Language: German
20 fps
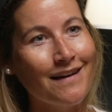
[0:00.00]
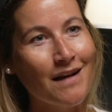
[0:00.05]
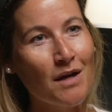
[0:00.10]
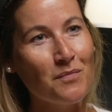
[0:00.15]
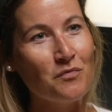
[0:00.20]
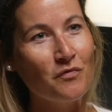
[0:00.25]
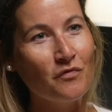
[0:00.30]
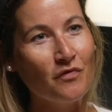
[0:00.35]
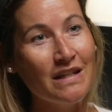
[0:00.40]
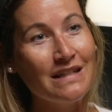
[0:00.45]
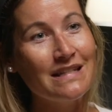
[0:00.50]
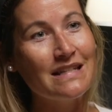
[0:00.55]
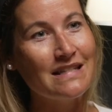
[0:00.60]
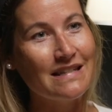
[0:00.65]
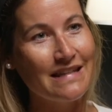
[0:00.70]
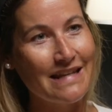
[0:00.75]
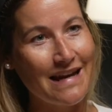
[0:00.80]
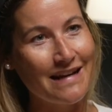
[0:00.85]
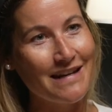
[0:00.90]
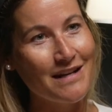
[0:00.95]
Ähm, wir
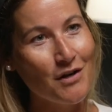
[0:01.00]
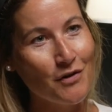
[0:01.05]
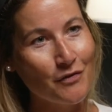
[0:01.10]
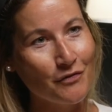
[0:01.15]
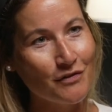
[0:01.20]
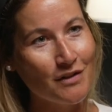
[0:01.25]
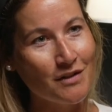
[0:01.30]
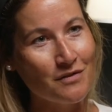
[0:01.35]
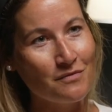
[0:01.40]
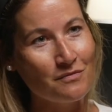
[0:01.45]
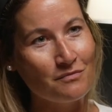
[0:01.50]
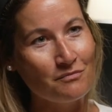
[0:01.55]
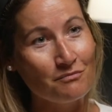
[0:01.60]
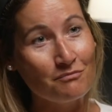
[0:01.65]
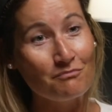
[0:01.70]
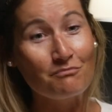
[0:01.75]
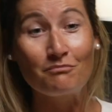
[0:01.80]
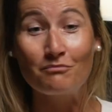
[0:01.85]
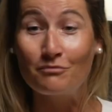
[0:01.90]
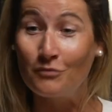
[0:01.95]
das gerne auf
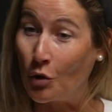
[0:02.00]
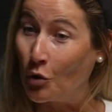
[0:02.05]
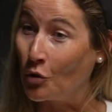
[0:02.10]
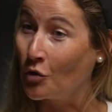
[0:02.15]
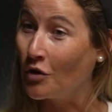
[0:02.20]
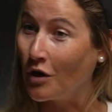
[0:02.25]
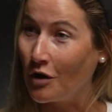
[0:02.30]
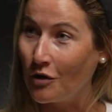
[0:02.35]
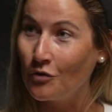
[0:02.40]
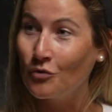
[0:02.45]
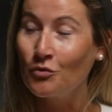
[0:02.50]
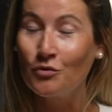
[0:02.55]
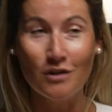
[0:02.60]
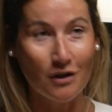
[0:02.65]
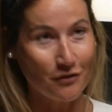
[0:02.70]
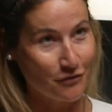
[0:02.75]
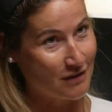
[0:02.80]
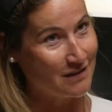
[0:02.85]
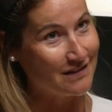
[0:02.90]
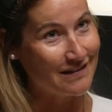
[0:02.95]
den Pongau und
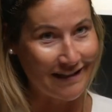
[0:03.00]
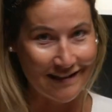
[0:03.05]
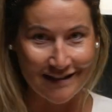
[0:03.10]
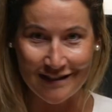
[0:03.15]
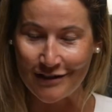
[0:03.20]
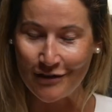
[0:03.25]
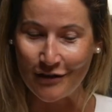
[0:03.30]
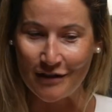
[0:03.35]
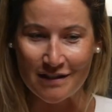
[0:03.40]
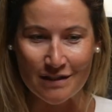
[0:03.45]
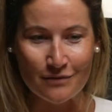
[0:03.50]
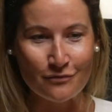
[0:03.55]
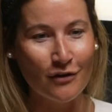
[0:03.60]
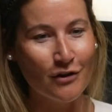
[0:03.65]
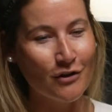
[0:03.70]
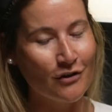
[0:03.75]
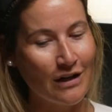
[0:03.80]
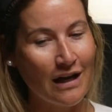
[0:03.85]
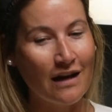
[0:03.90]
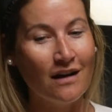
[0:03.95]
auf den Tenningau in dem
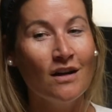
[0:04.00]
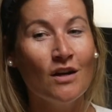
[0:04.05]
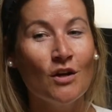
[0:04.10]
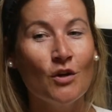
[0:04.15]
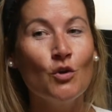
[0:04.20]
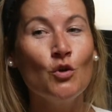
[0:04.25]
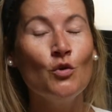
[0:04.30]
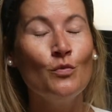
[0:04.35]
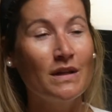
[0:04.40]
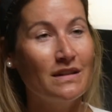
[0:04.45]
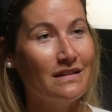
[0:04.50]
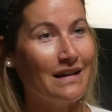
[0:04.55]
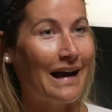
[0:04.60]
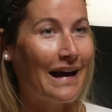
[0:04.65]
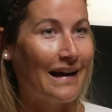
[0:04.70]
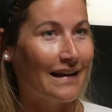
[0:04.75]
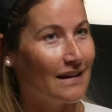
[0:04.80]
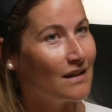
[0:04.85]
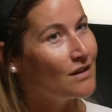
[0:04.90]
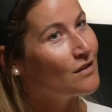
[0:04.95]
Fall dann auch
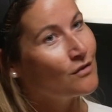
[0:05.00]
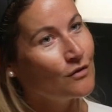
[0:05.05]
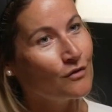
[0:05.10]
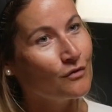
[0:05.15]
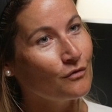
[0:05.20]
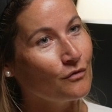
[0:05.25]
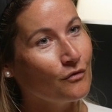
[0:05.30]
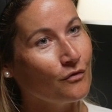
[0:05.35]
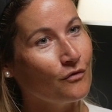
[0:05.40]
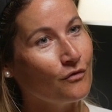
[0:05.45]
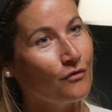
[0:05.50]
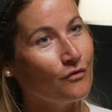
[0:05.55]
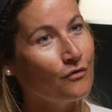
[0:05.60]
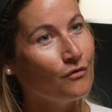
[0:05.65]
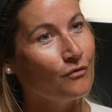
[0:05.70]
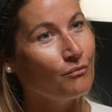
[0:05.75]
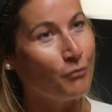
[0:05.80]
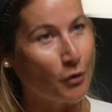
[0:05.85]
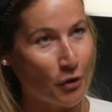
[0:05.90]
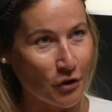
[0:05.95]
übertragen
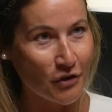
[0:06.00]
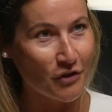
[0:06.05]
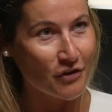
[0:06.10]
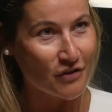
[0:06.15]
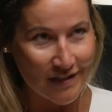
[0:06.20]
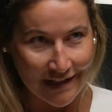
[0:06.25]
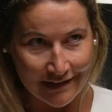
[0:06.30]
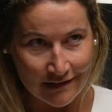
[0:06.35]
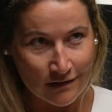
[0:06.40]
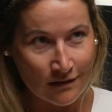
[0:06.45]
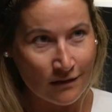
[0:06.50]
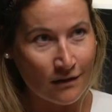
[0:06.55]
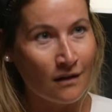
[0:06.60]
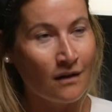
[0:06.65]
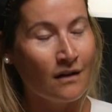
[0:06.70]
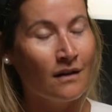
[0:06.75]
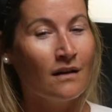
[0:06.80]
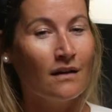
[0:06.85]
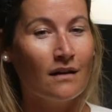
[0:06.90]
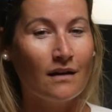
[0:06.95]
möchten.
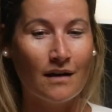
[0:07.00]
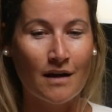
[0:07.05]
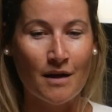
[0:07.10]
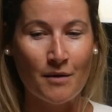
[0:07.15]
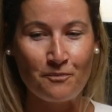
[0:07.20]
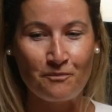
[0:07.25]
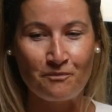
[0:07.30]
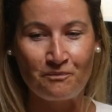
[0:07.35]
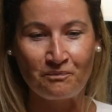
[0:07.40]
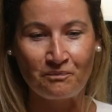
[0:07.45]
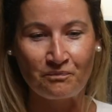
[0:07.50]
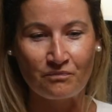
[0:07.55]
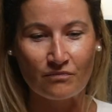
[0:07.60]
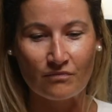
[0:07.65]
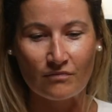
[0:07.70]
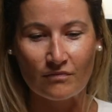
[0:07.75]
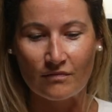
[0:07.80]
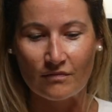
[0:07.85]
Ähm,